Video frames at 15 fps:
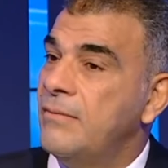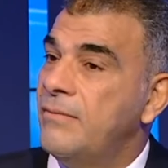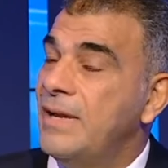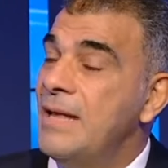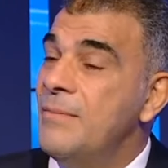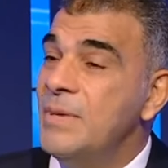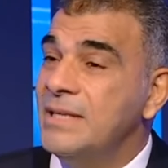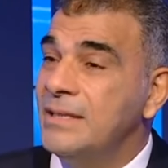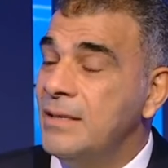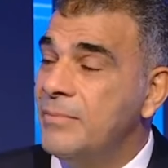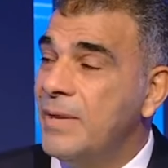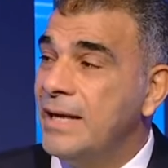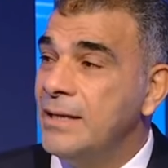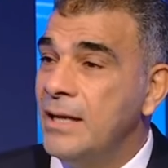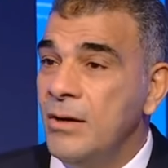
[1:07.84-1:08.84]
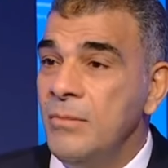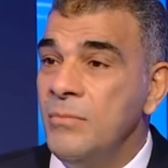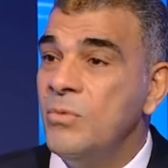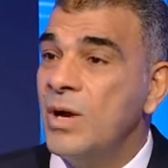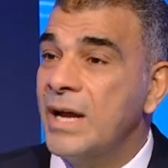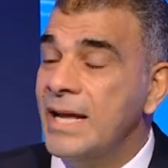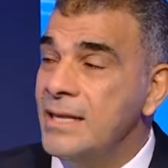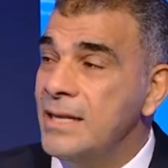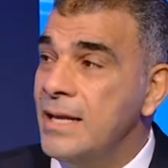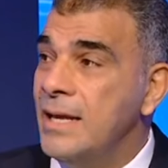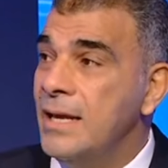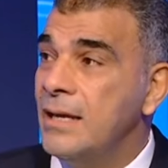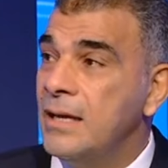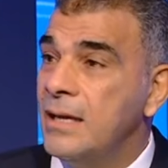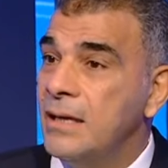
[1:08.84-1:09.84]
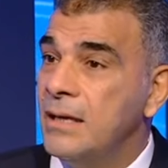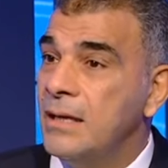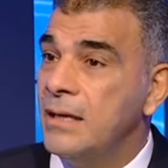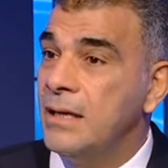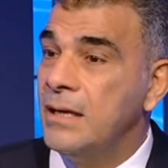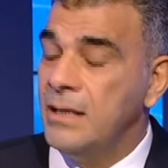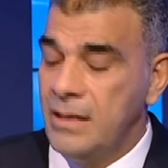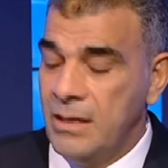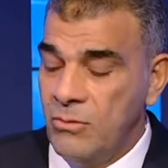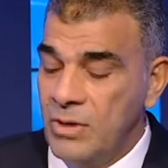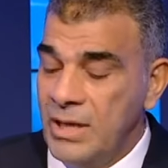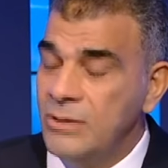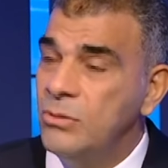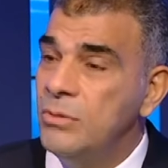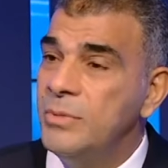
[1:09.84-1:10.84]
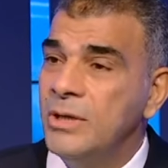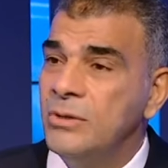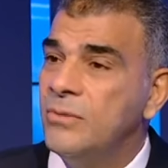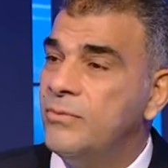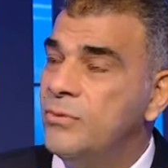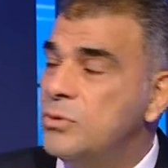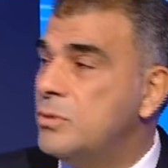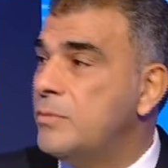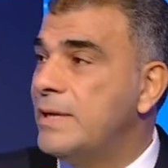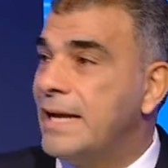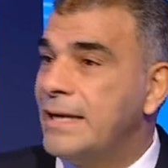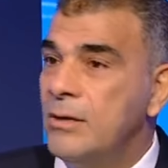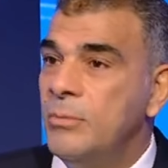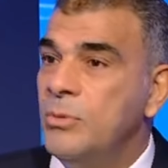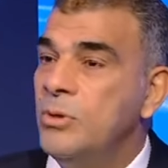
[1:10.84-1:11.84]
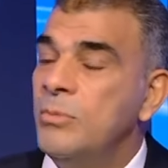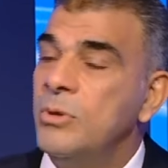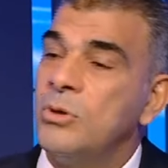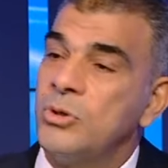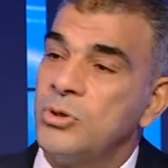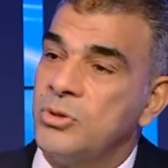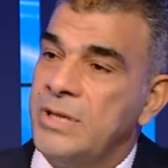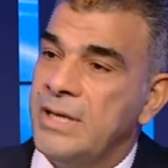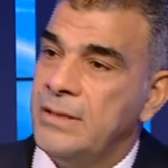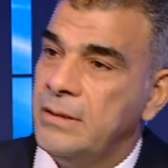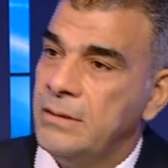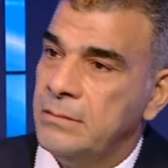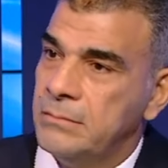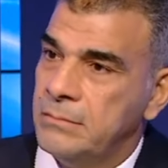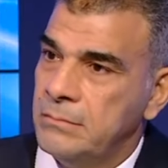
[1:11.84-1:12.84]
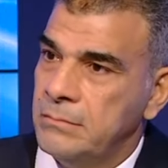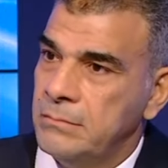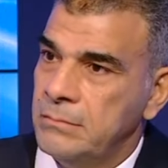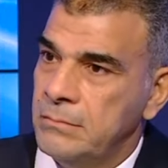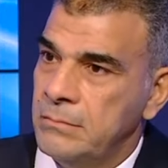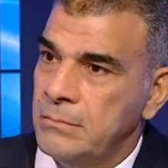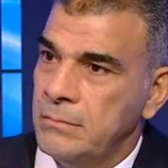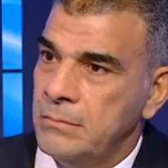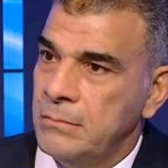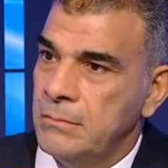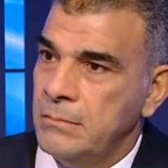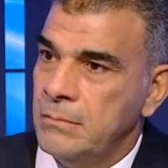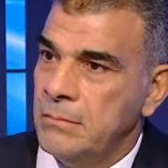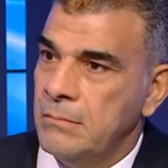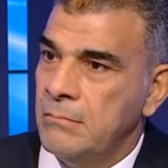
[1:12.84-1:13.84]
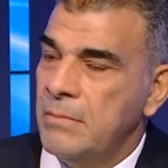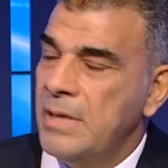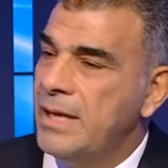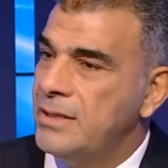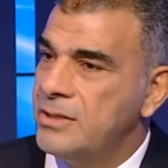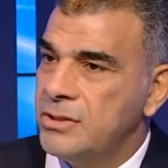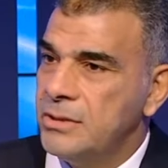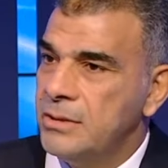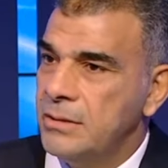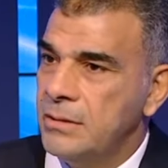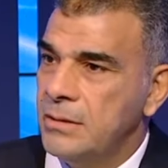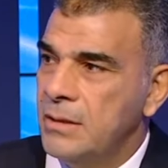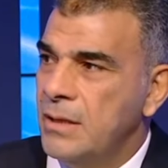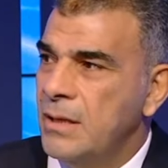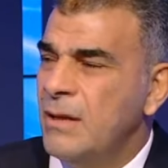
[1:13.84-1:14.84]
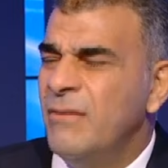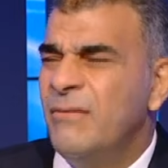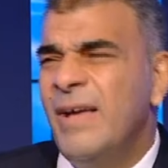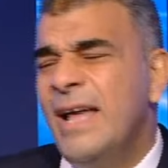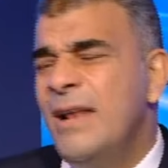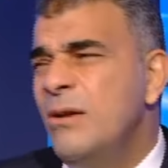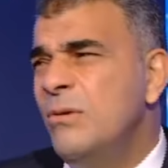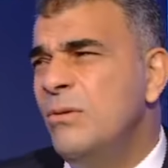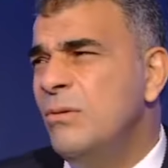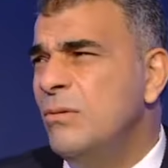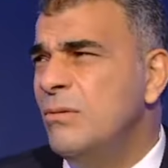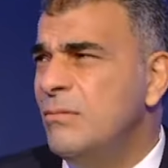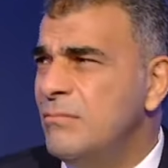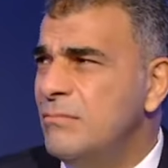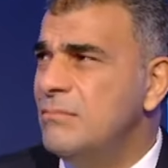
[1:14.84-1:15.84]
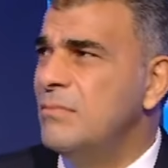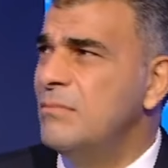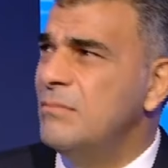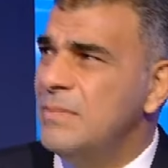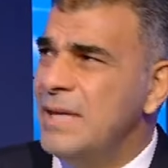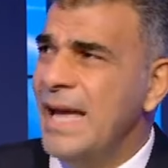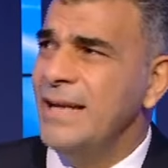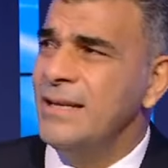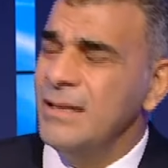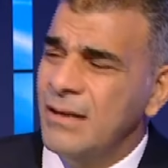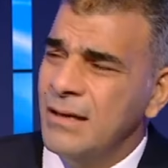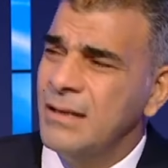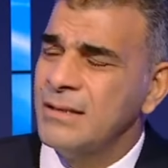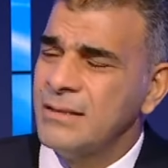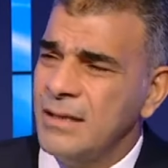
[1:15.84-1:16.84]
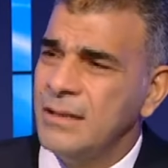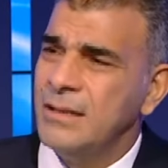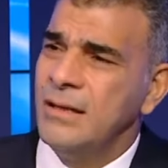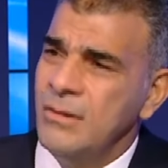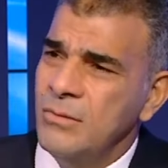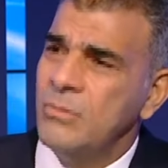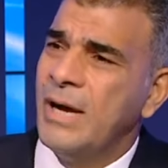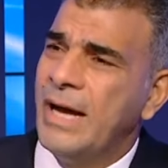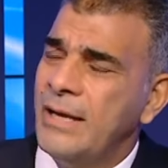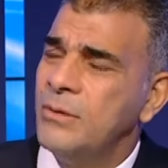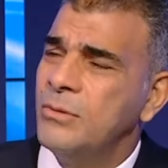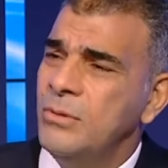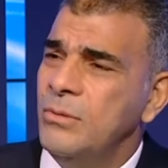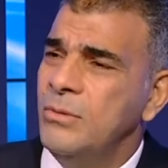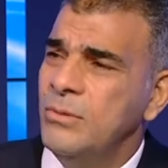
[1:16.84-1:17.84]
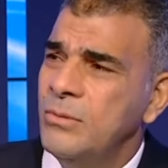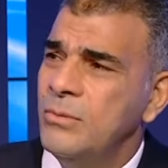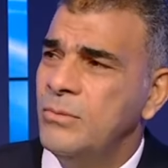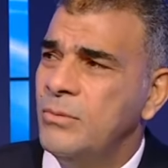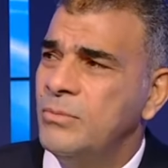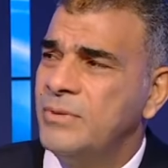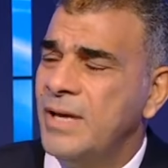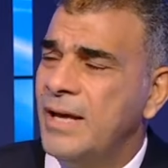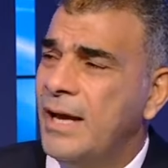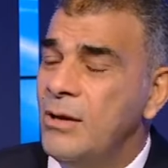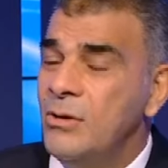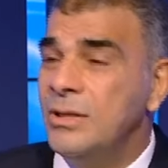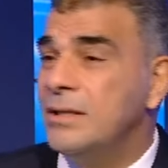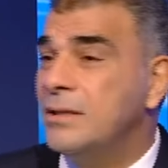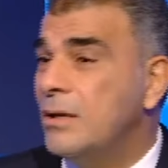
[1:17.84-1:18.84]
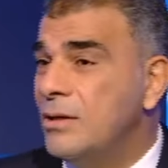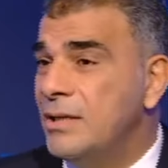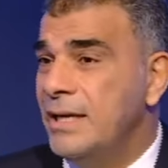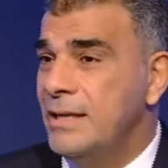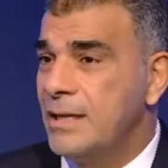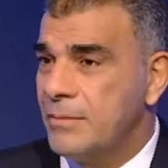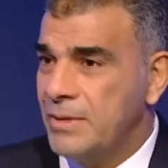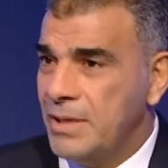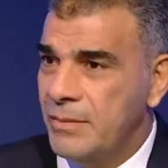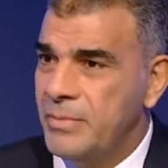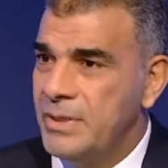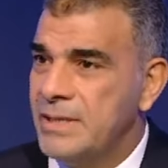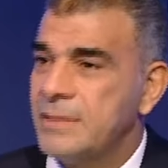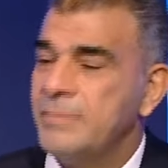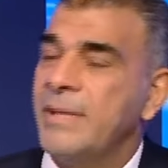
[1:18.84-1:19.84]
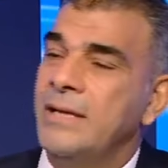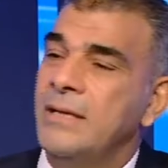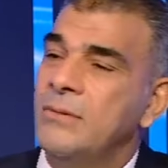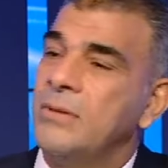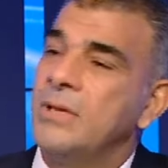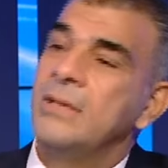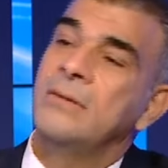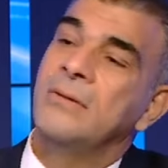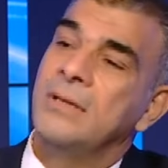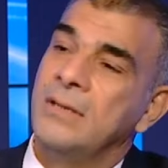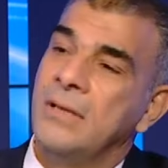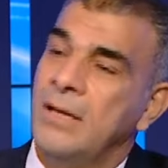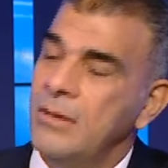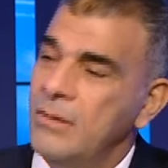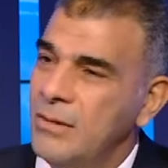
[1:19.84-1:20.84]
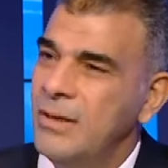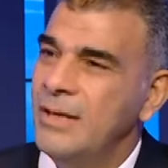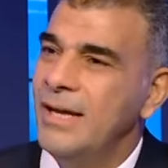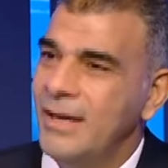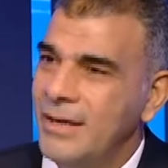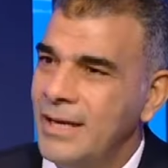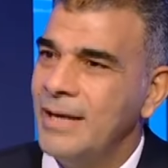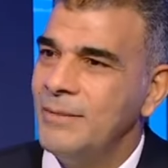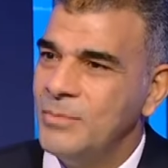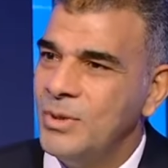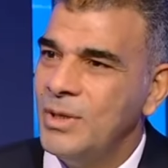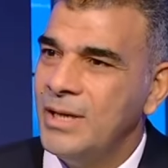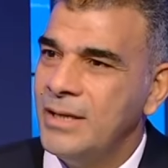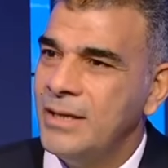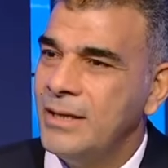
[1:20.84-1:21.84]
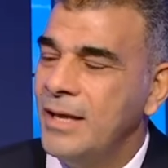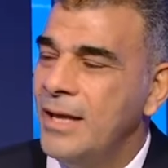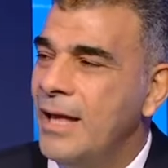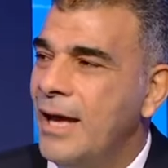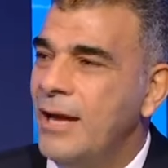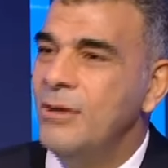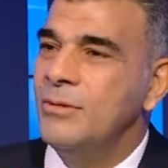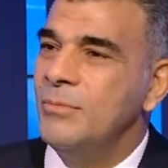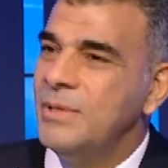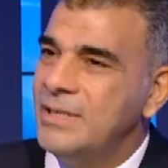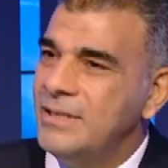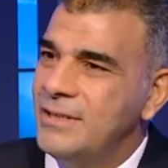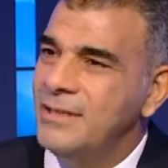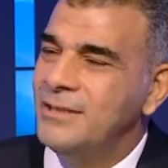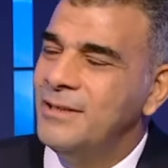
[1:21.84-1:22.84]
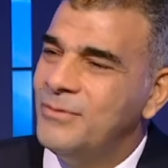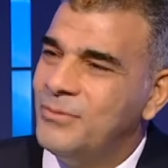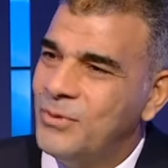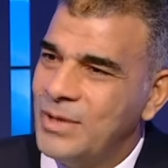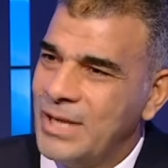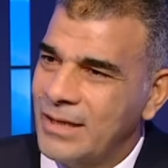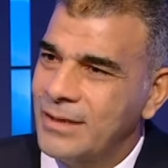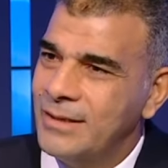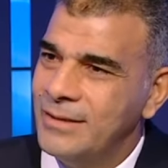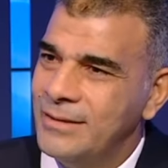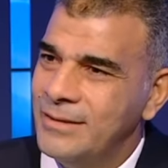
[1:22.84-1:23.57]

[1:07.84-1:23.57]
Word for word: فلما تتبعناهم وجدنا ان الولاد دول بياخدوا فلوس ومنعناهم ان هم يخشوا تاني من مين ما قالش فقال له يعني خلاص يلا وعالجه وبتاع قال له ده انت واضح انك بتحب الاسماعيلي وكده وكده قال له يا الحمد لله يعني قال له طب ما تديني تليفونك